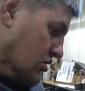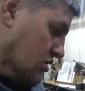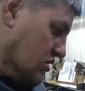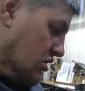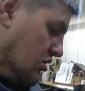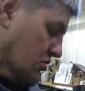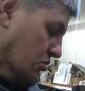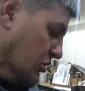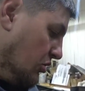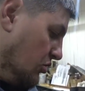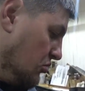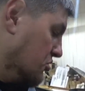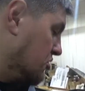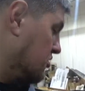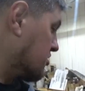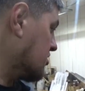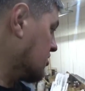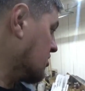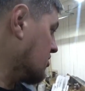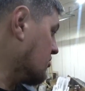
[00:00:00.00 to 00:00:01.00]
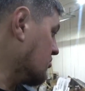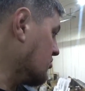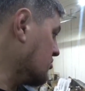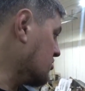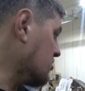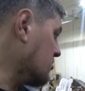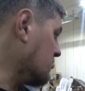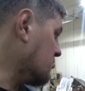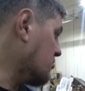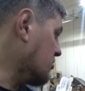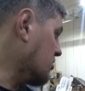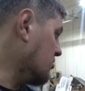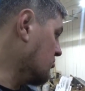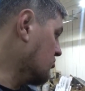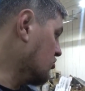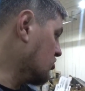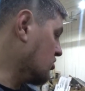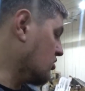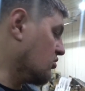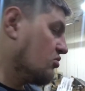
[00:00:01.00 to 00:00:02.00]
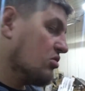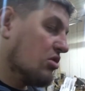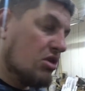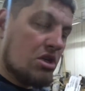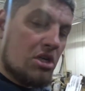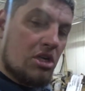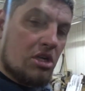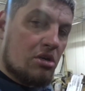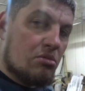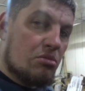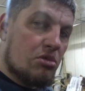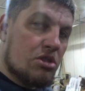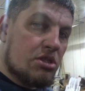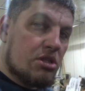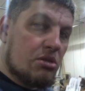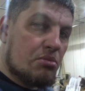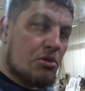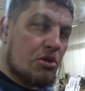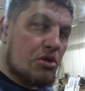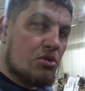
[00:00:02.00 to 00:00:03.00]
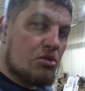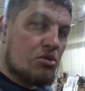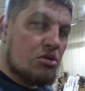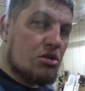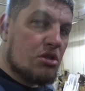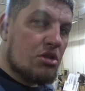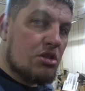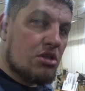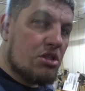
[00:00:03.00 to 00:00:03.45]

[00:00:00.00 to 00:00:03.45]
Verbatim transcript: не получится, короче. Потому что у них коромысло прикручено